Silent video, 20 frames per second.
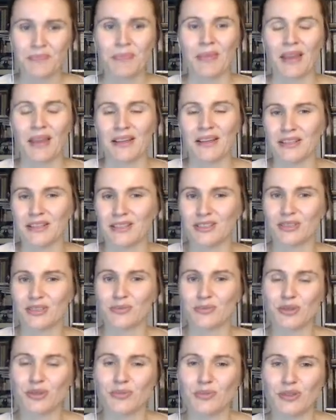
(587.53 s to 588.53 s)
e,
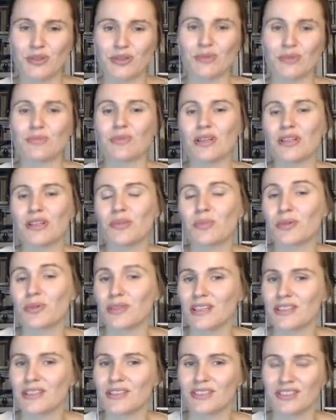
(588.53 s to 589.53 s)
żebyśmy mieli
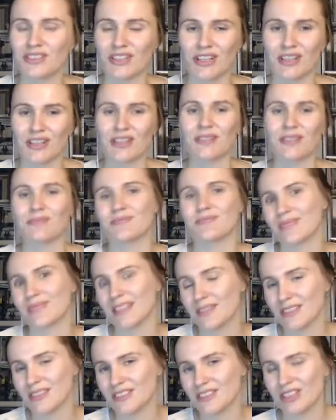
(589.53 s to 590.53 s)
pojęcie,
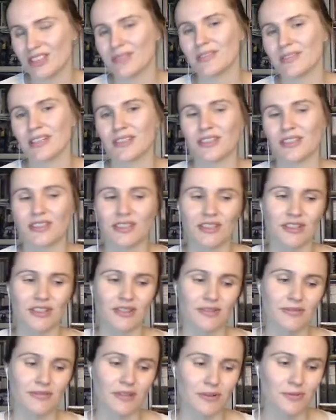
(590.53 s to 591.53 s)
gdzie, w jakich
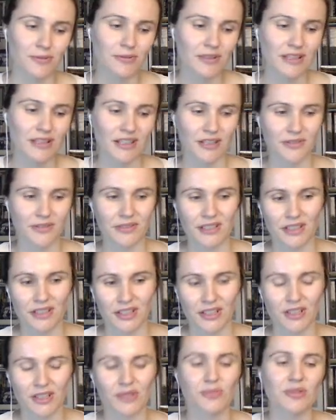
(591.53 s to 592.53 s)
warunkach, w
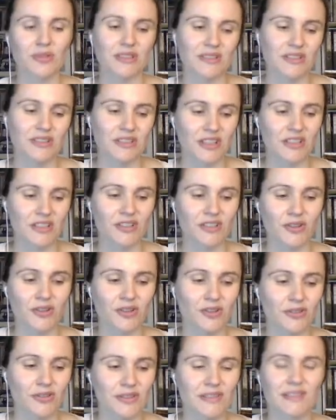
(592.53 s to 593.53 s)
jakiej przestrzeni
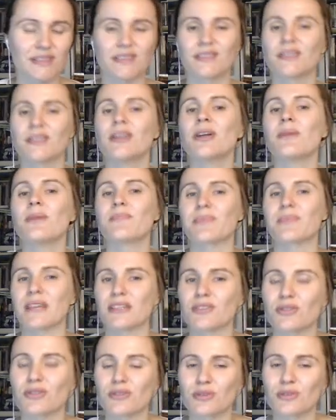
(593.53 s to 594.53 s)
okolicy
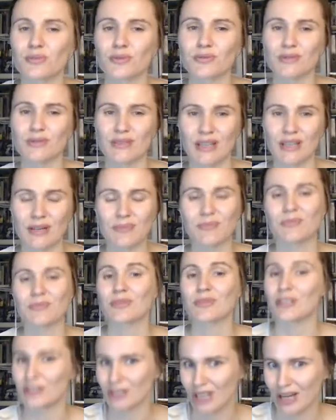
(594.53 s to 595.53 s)
nasz rozmówca
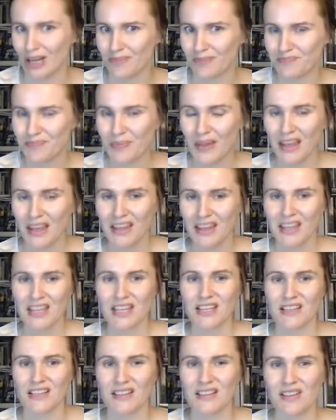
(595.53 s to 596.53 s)
mieszka.
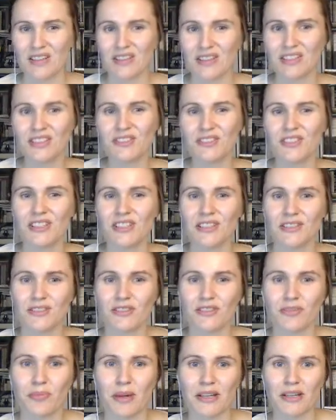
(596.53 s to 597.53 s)
E, tych
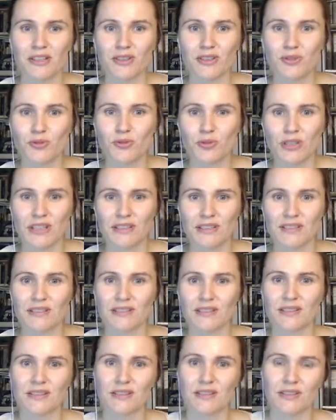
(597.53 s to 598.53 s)
dzielnic w Paryżu
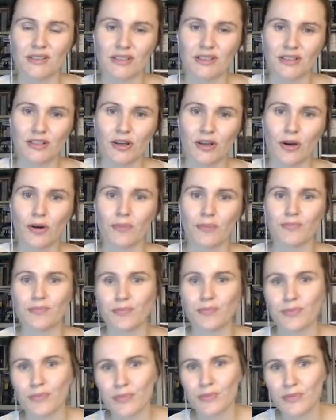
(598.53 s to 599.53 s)
jest
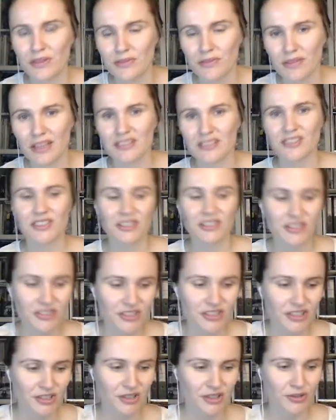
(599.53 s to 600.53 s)

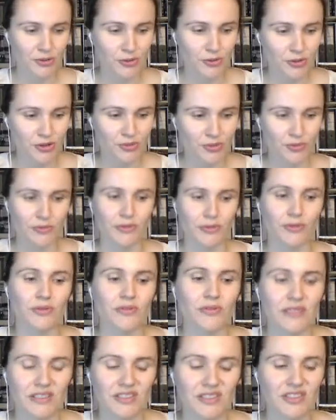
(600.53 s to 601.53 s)
20, niektórzy mówią
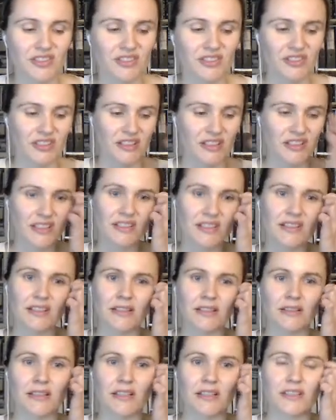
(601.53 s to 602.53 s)

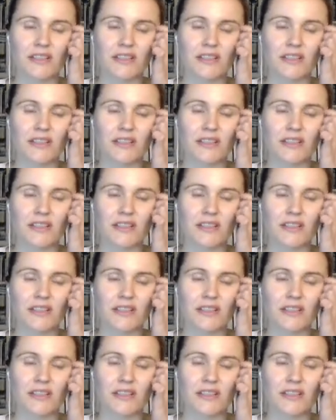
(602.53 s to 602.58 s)
21, taka